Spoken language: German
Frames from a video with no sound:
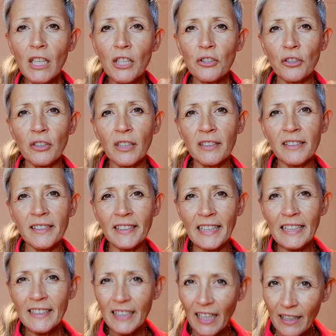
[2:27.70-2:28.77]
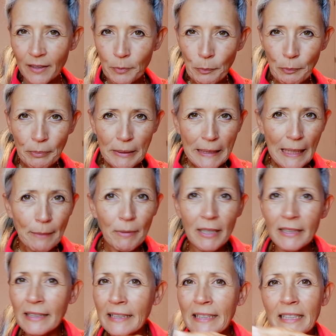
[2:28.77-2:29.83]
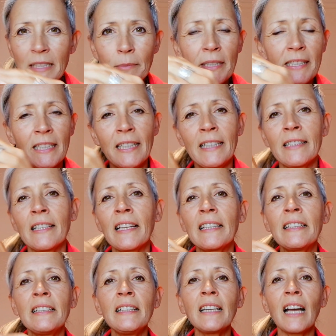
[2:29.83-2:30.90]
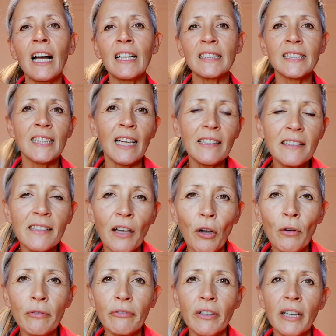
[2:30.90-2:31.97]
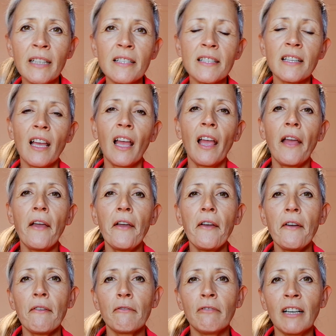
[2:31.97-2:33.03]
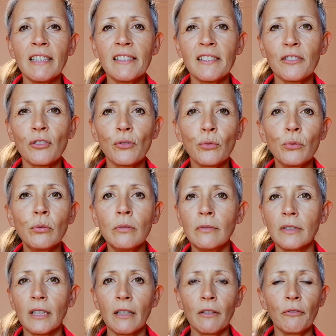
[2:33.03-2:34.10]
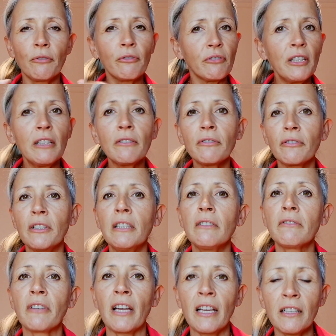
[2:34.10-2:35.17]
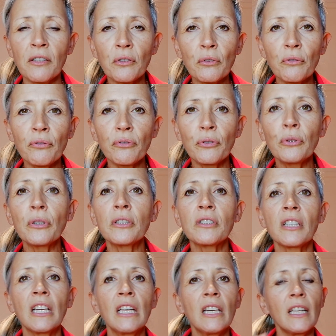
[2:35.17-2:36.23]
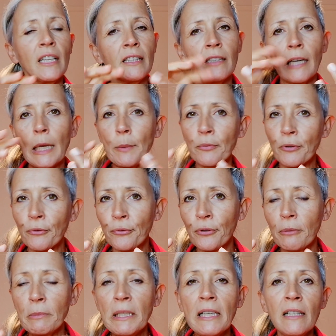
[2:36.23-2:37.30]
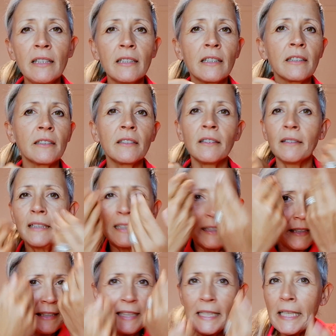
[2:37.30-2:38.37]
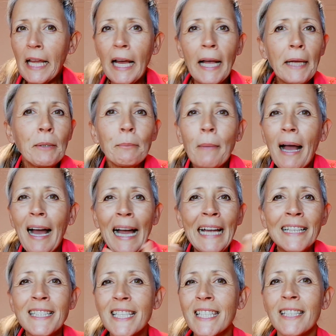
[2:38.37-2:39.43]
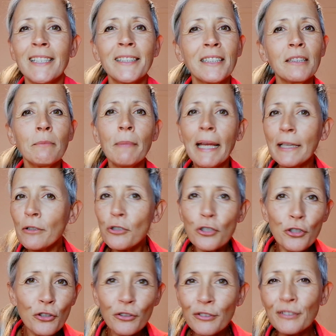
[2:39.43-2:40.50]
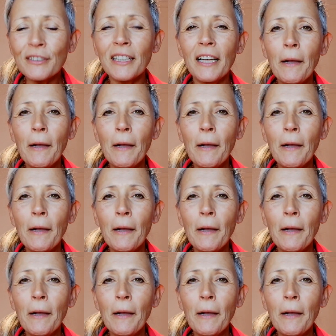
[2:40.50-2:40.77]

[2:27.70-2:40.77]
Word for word: sondern es geht halt permanent mit der Energie rasant aufwärts, was zu vielen, vielen Veränderungen führt innerhalb von Familien, in einem einzelnen Menschen,